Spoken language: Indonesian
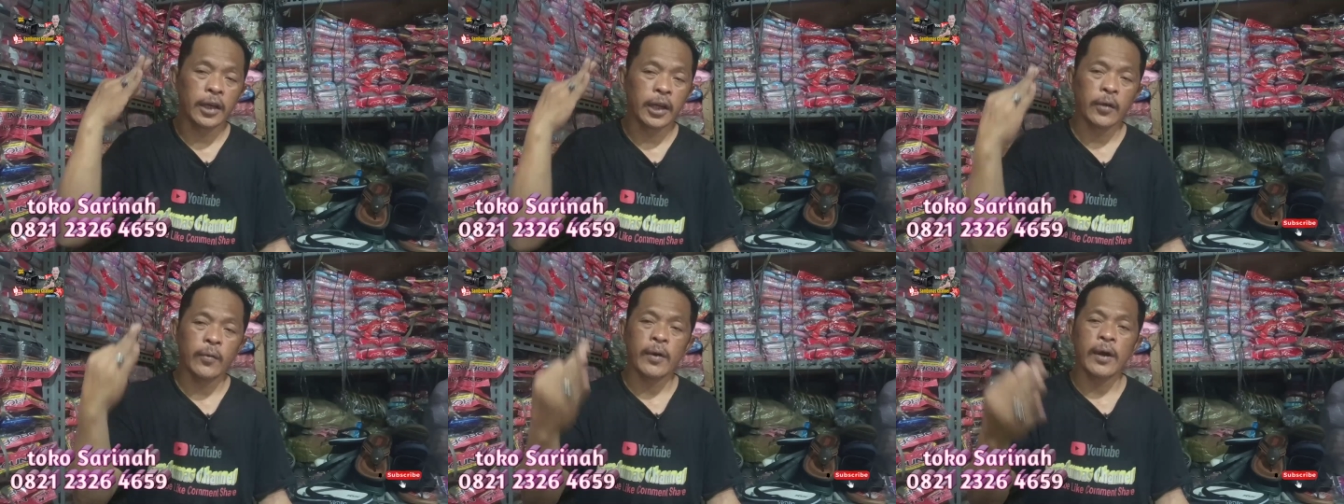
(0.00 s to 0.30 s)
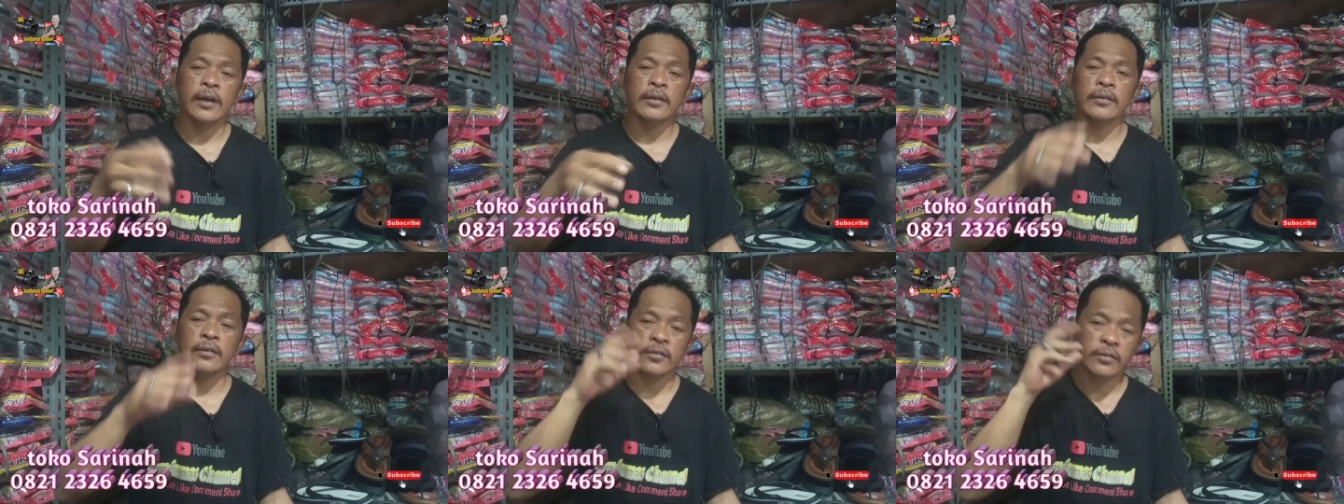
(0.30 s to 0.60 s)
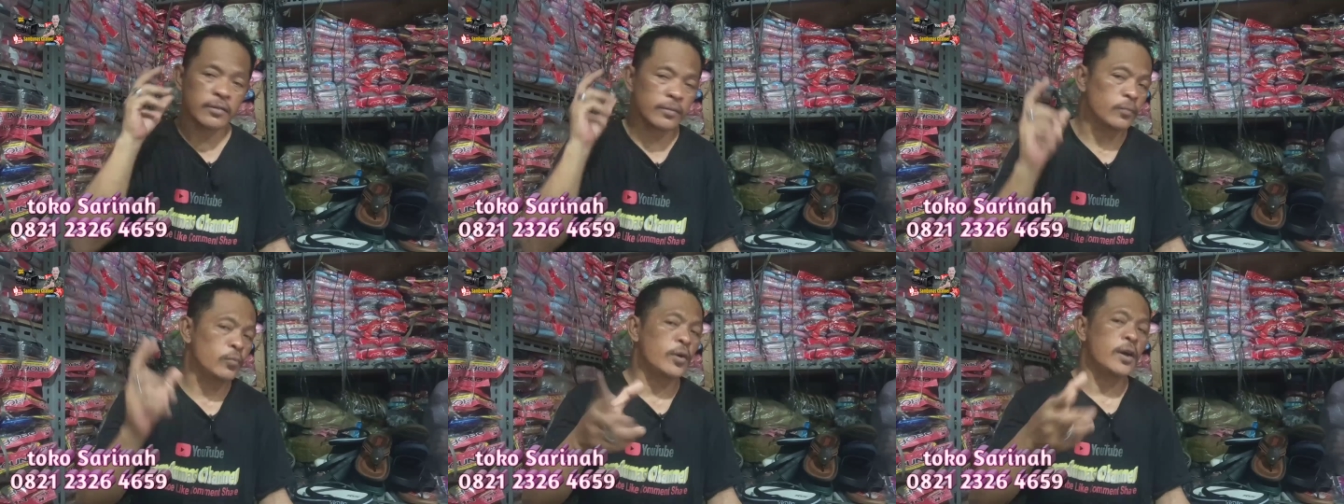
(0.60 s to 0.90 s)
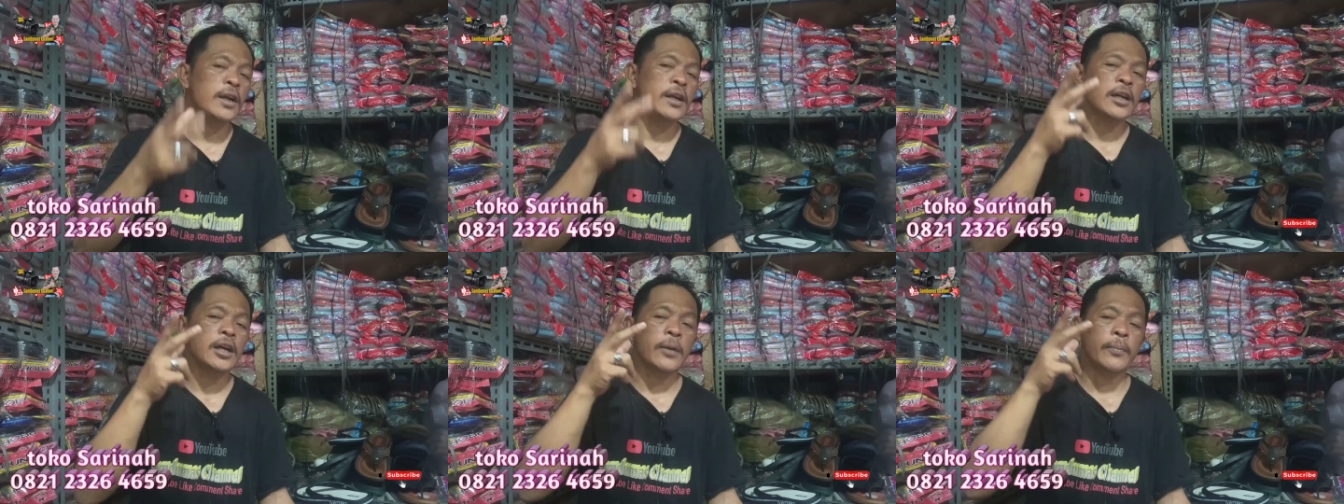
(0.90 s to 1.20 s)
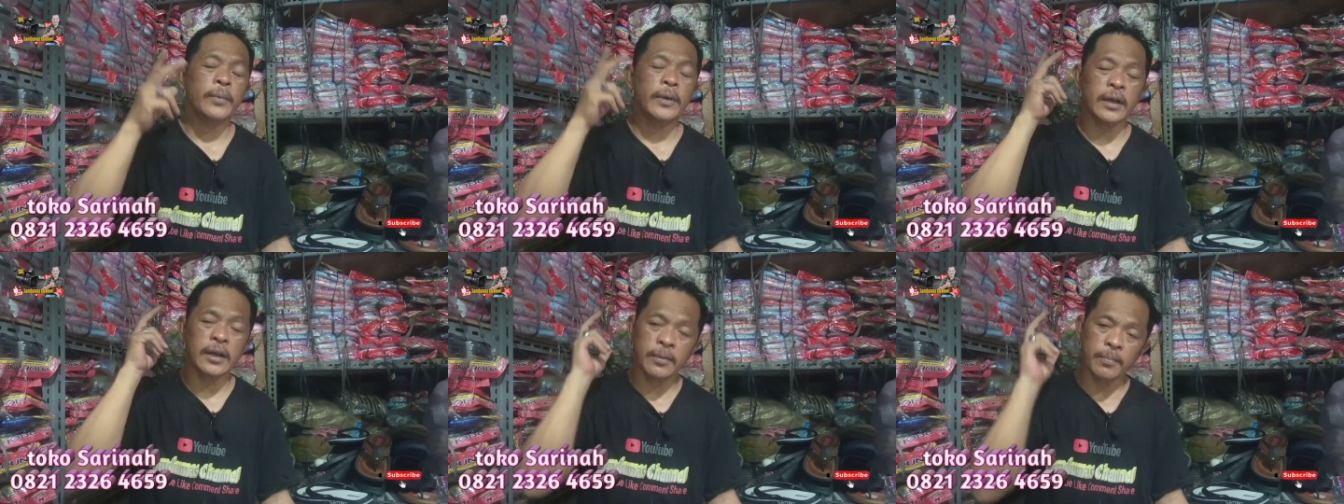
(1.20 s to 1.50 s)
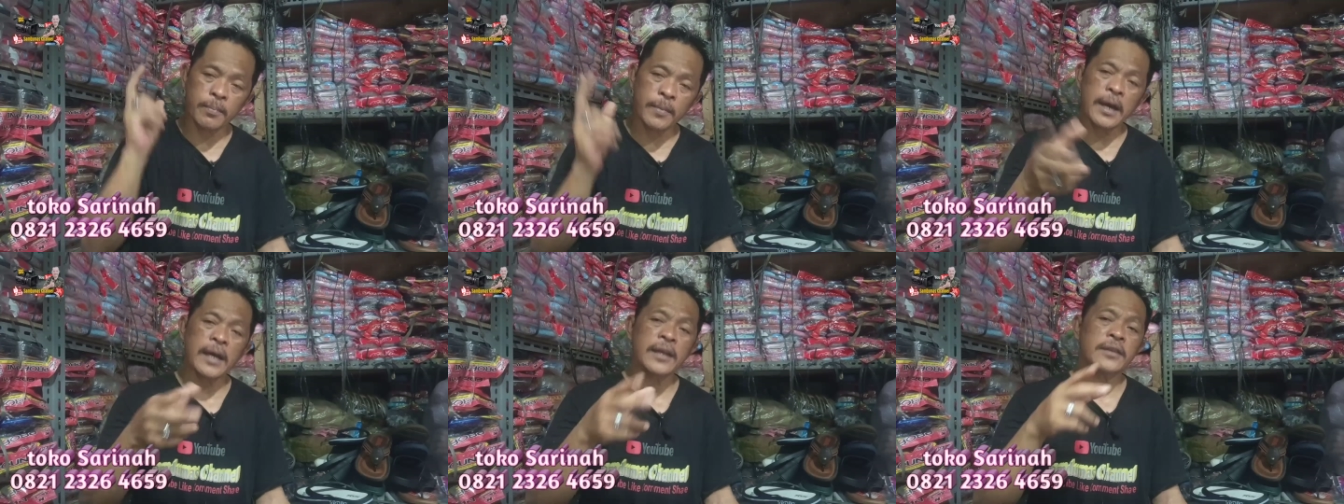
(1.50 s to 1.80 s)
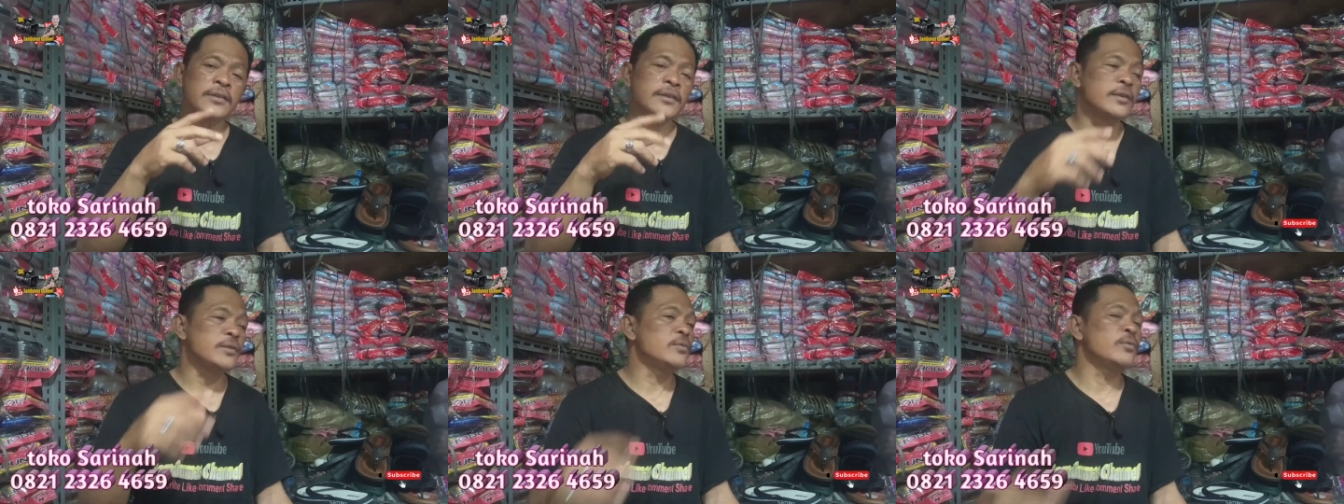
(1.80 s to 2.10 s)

dewasa, semua lengkapan remaja